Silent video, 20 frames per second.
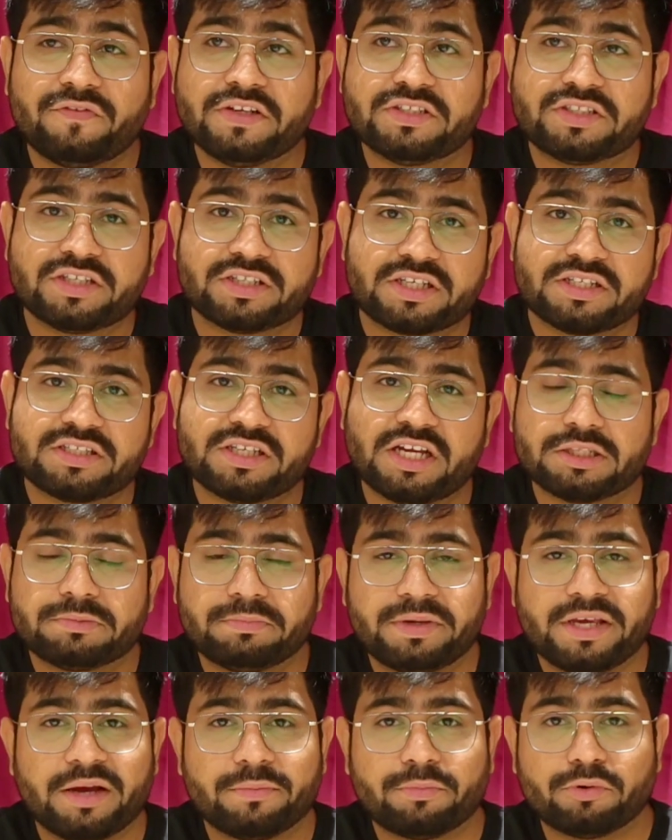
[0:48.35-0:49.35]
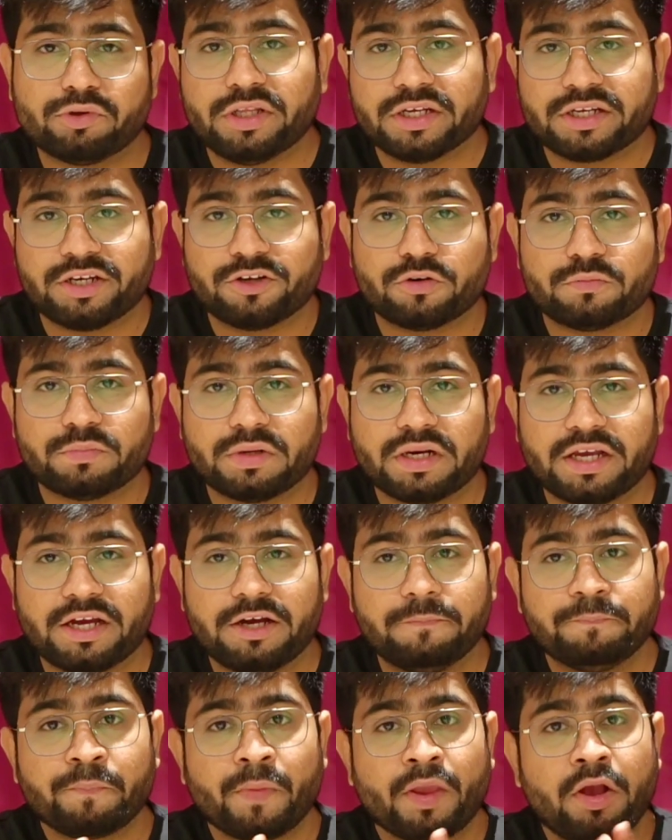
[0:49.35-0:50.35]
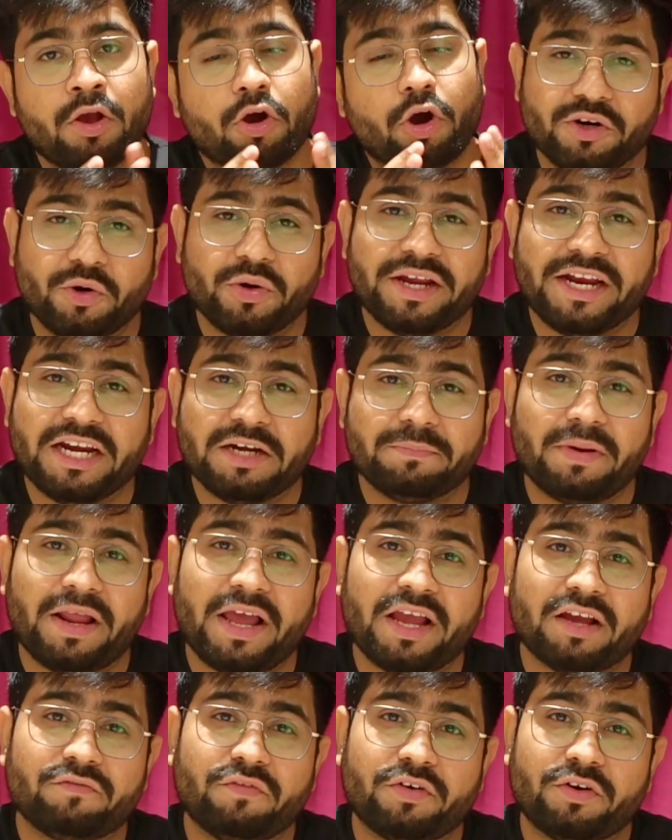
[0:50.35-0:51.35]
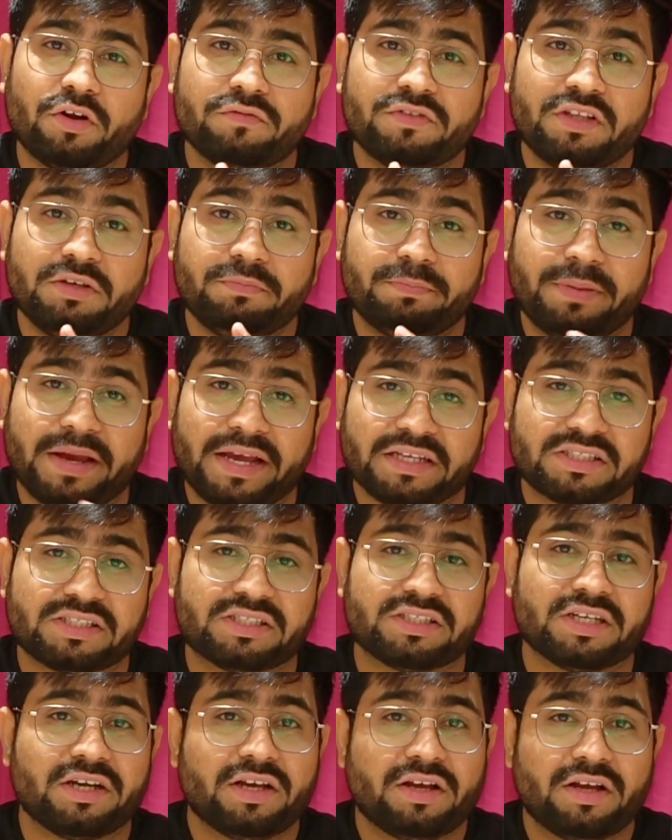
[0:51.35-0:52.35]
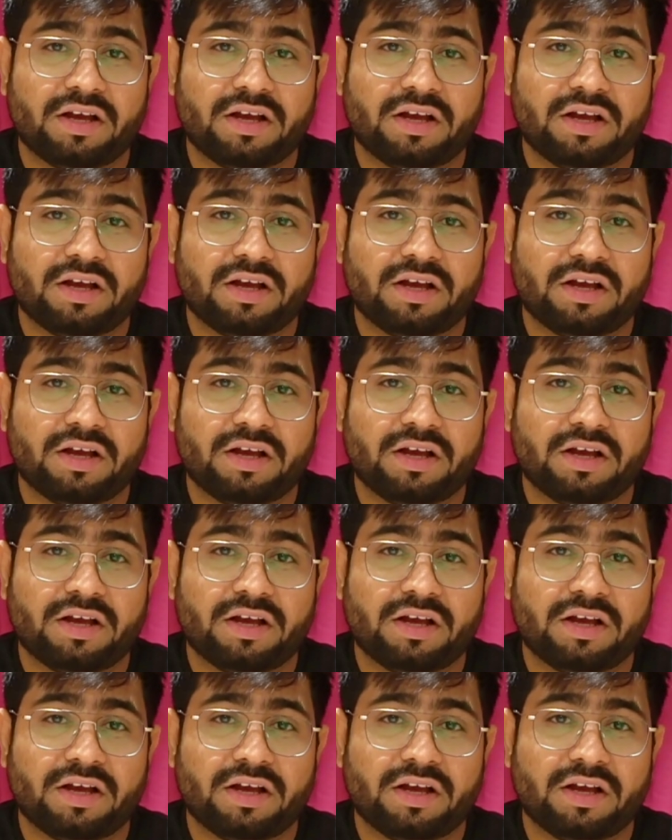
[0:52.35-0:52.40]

फीचर्स के साथ में आपको देखने को मिलेगा तो एट ब्लैक वन ऑफ द बेस्ट